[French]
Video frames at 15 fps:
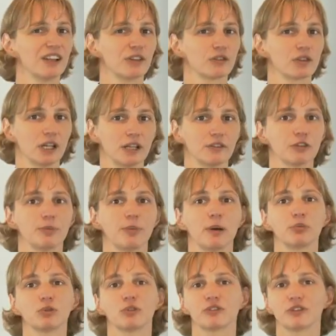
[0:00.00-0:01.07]
Cela ne veut pas
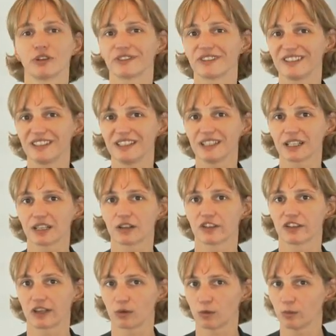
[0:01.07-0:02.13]
pour autant dire que
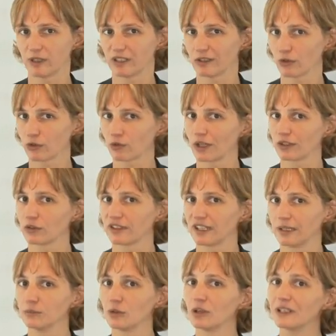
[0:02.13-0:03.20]
ces compétences soient
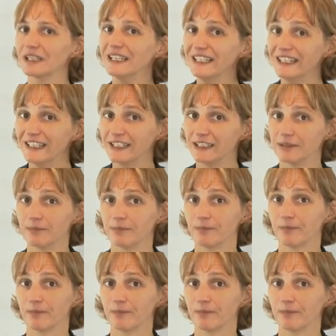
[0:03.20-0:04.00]
totalement innées,